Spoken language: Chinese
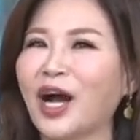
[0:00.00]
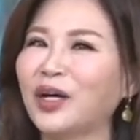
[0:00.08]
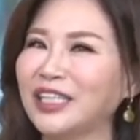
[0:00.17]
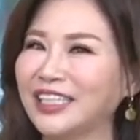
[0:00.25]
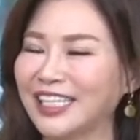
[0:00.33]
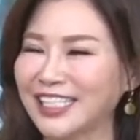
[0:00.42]
然
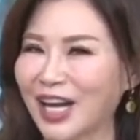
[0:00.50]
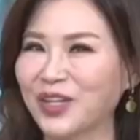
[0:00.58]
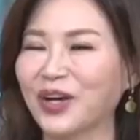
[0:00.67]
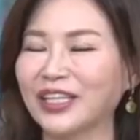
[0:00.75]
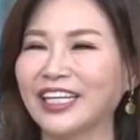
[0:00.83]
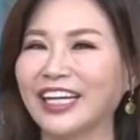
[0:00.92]
后你的
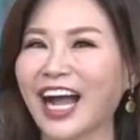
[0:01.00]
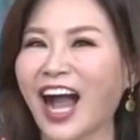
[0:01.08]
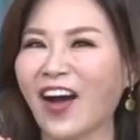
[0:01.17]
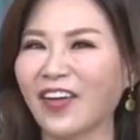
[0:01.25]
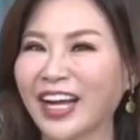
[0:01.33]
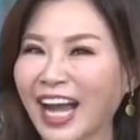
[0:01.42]
长官呢
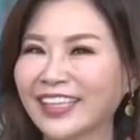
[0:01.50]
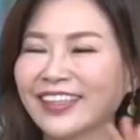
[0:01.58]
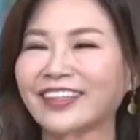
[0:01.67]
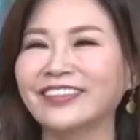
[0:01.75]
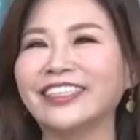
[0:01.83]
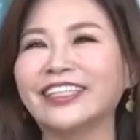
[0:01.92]
刚好会看
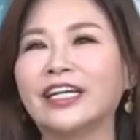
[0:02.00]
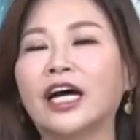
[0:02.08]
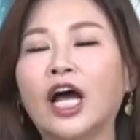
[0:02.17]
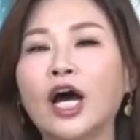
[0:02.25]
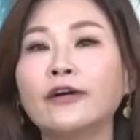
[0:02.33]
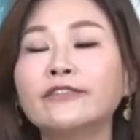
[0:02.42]
到你的